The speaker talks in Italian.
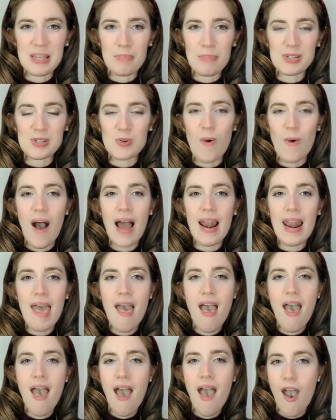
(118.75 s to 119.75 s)

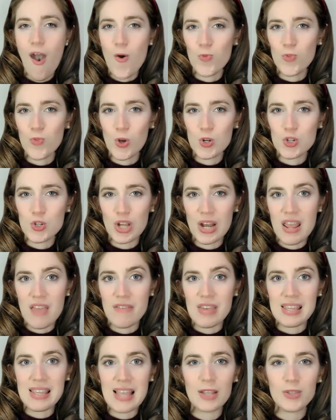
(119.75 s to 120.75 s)
pasquale è un dolce
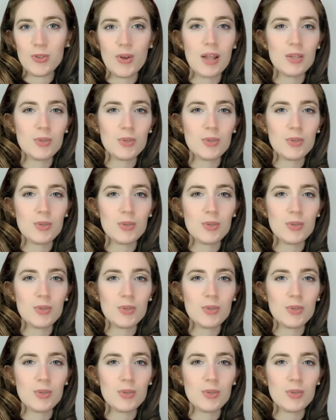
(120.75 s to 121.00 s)
lievitato